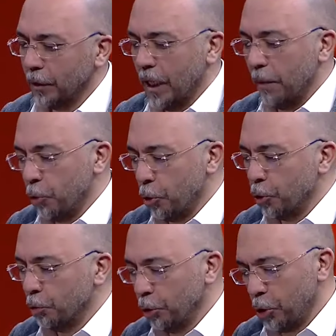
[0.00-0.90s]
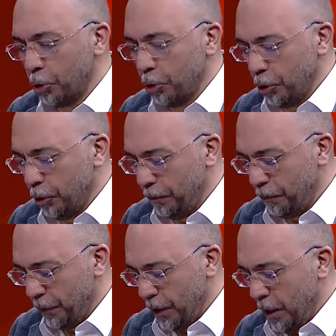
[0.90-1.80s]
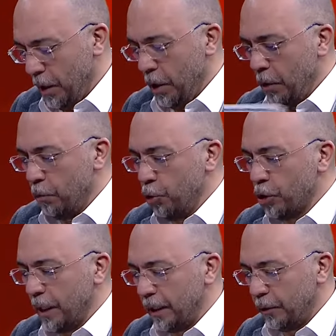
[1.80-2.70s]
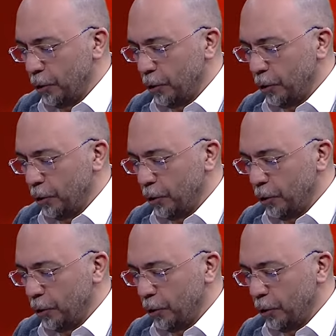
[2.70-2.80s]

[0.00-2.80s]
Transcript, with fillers: kamuoyunu buluşturdu. Evet. Müjde de